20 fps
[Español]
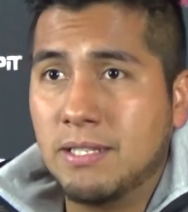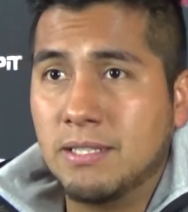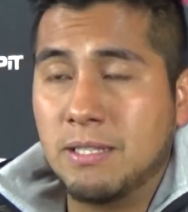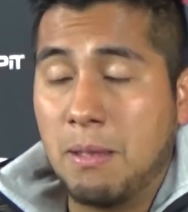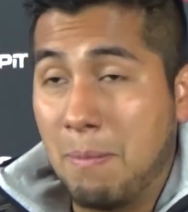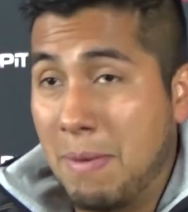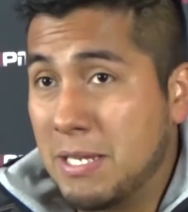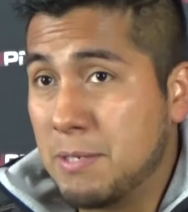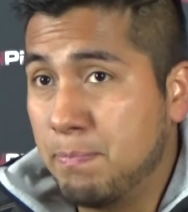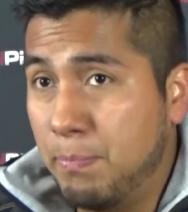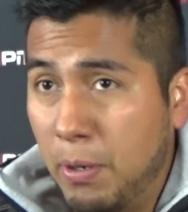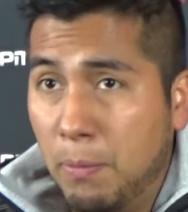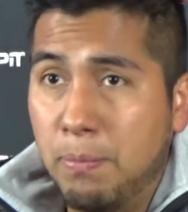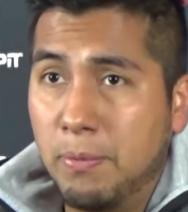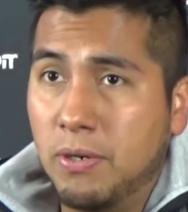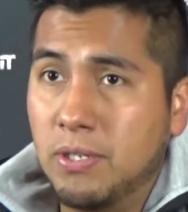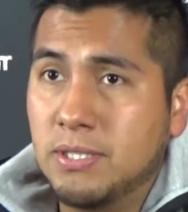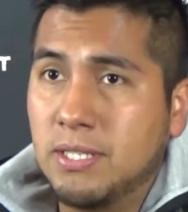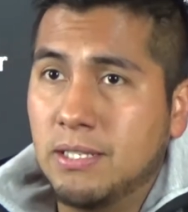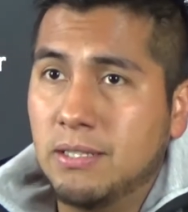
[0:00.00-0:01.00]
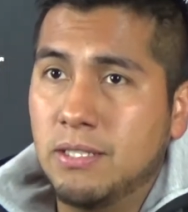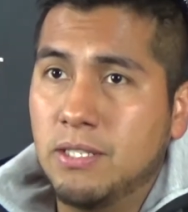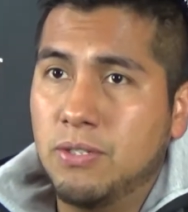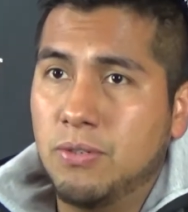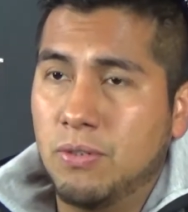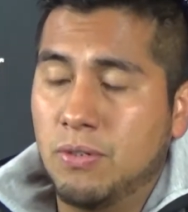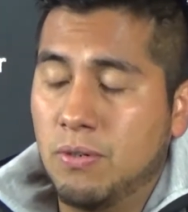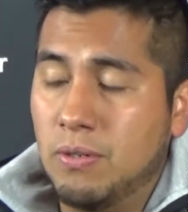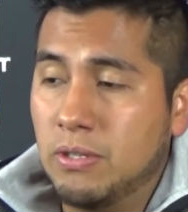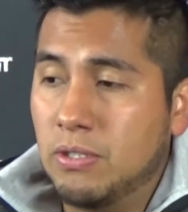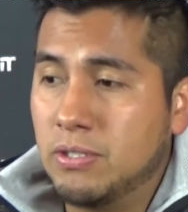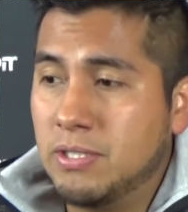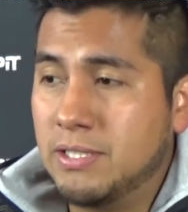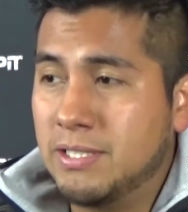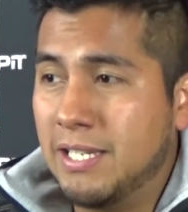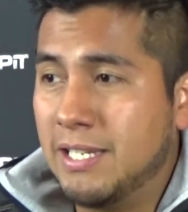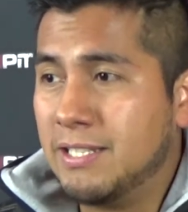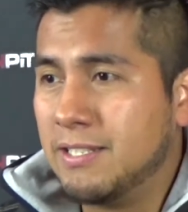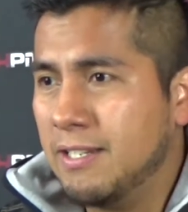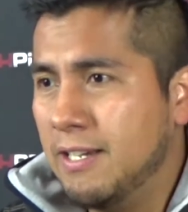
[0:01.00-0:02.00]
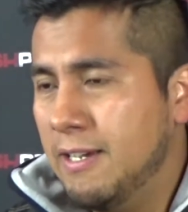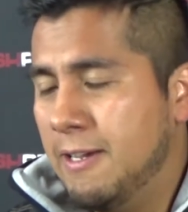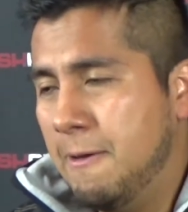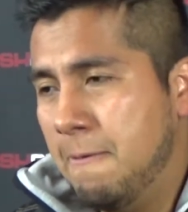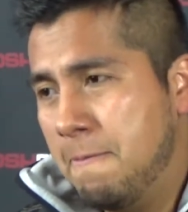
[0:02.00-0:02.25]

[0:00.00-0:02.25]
hasta más pop, nos han dicho, ¿no? Entonces sí es,